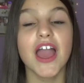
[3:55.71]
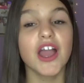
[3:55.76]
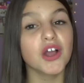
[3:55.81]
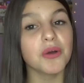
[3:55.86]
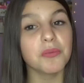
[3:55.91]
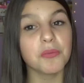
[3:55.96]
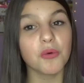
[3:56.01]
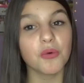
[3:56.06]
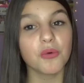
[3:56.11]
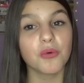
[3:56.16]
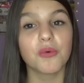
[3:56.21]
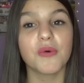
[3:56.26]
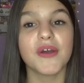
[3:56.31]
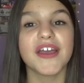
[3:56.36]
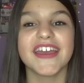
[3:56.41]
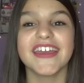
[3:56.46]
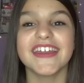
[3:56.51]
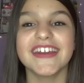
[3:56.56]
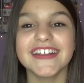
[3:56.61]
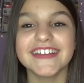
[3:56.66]
Comunque
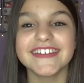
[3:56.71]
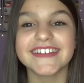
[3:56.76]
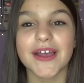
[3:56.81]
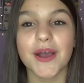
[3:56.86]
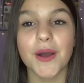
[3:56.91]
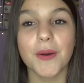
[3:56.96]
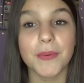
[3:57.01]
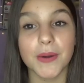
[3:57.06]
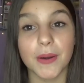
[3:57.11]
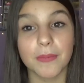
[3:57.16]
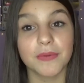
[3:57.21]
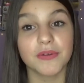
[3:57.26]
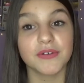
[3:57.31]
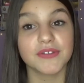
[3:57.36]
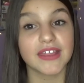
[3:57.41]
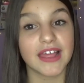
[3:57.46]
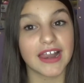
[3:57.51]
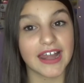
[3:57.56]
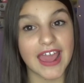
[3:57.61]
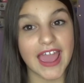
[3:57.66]
iniziamo proprio
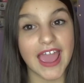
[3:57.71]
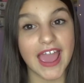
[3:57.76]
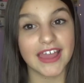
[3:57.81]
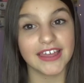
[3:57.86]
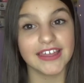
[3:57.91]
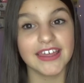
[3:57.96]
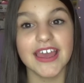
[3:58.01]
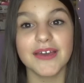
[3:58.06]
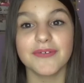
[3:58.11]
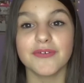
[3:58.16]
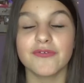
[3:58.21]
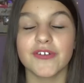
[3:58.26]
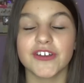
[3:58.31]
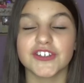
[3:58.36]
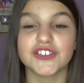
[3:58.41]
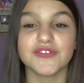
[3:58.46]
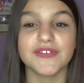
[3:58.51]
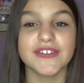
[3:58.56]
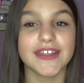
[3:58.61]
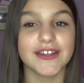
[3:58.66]
da lei e vi
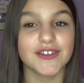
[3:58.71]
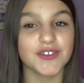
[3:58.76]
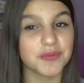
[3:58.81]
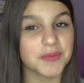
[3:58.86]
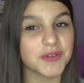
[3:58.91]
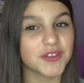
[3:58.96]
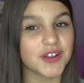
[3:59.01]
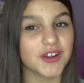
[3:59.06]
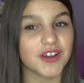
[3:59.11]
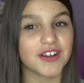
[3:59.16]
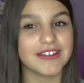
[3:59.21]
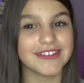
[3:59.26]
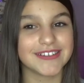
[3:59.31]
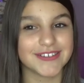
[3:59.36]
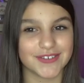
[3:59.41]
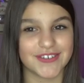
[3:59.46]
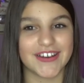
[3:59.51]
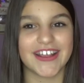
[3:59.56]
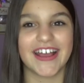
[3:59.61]
faccio vedere subito il suo